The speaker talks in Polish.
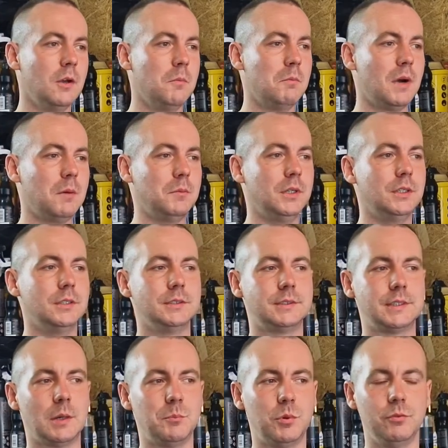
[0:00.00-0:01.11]
mamy
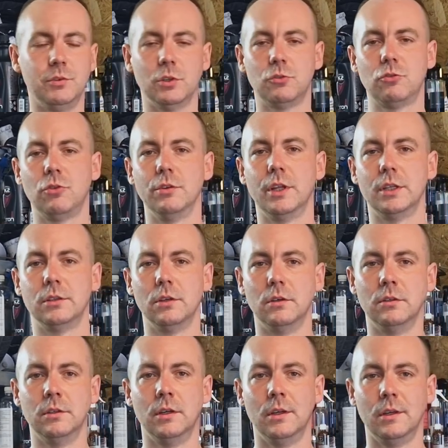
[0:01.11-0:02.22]
zapowietrzone
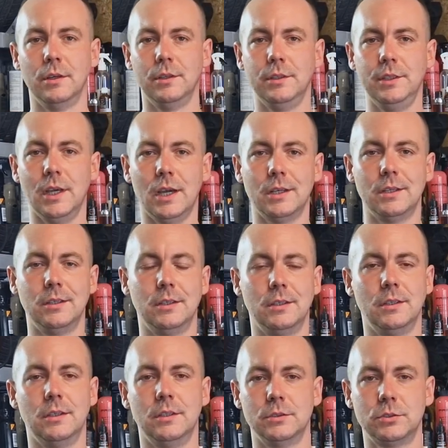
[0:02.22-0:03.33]
to, jak
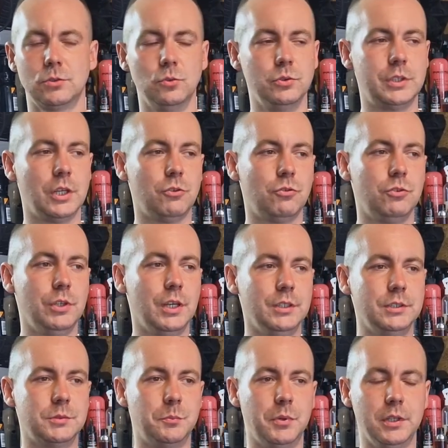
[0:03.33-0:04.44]
skutecznie
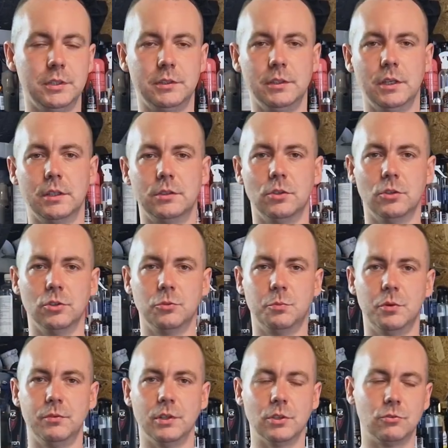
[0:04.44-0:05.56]
i sprytnie to
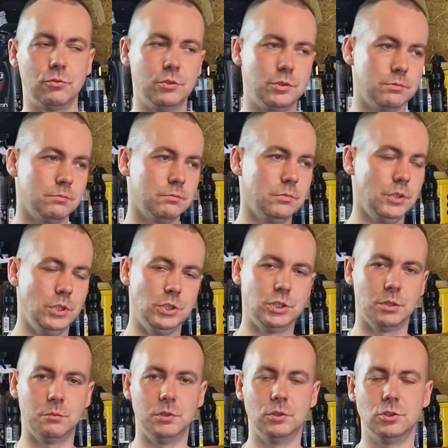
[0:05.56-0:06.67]
odpowietrzyć.
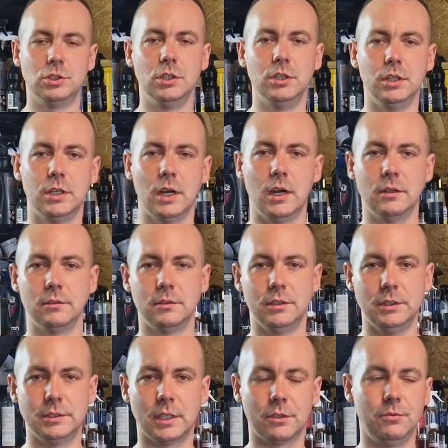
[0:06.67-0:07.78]
Idziemy do silnika
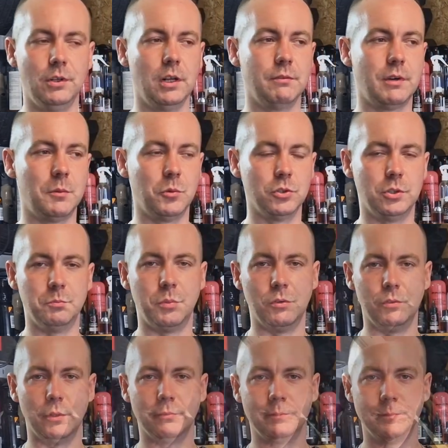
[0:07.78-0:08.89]
i za chwilę Wam o tym
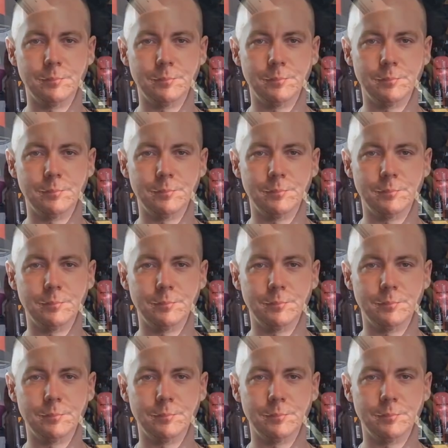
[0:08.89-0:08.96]
powiem.